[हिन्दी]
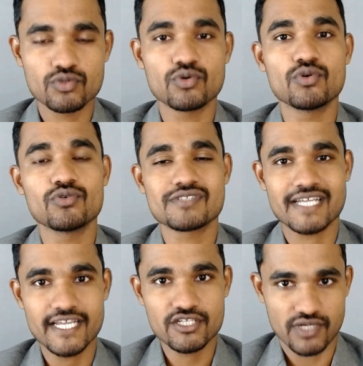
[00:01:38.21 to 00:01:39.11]
तो
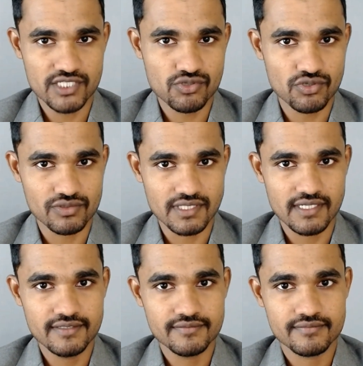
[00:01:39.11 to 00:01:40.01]
उसका एक चॉइस कोड होता
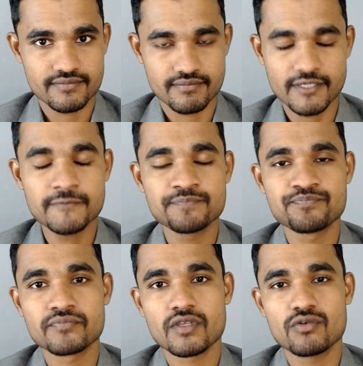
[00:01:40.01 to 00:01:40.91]
है
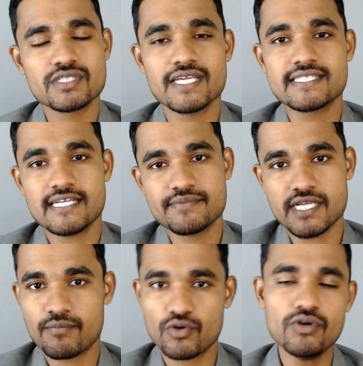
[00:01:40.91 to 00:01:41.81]
बराबर उसके हिसाब
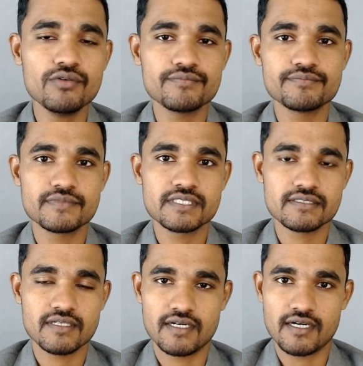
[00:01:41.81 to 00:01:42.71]
से आपको
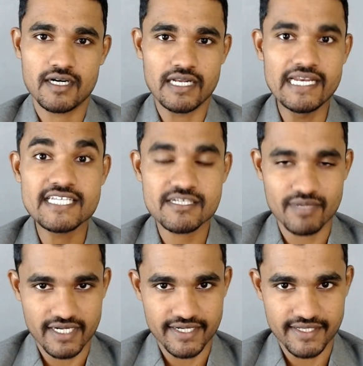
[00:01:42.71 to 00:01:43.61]
लिस्ट
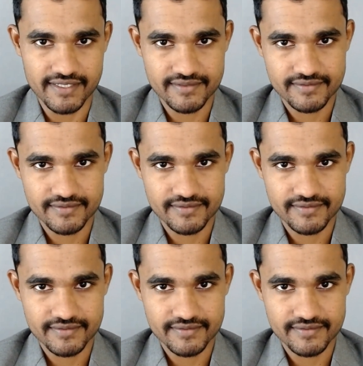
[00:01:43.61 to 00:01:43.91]
बनानी है